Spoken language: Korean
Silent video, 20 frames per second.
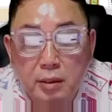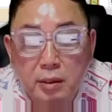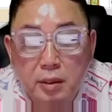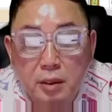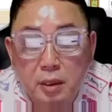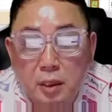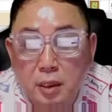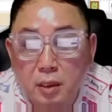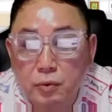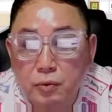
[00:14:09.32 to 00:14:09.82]

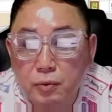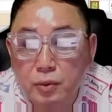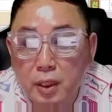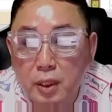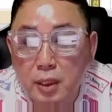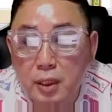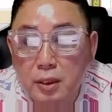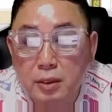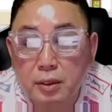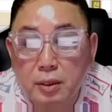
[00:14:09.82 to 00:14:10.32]
이
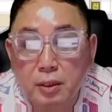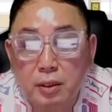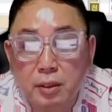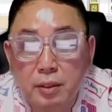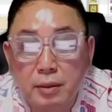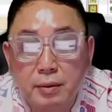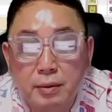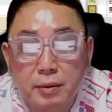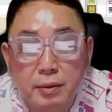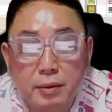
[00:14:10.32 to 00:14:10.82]
구간에서
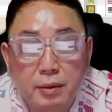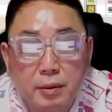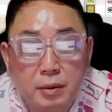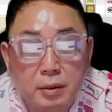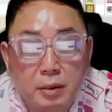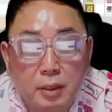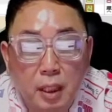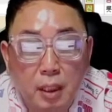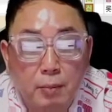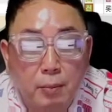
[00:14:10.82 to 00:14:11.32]

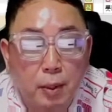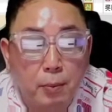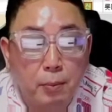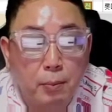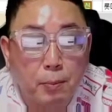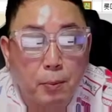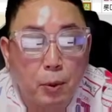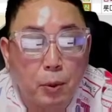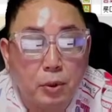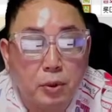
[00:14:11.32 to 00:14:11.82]
잘
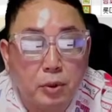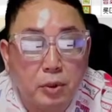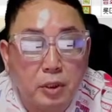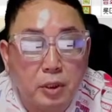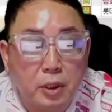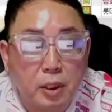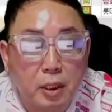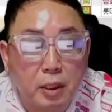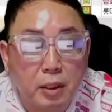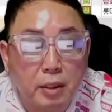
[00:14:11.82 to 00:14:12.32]

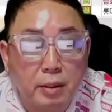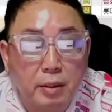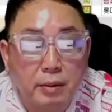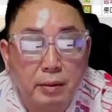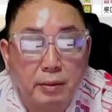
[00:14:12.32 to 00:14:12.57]
보여드릴게요.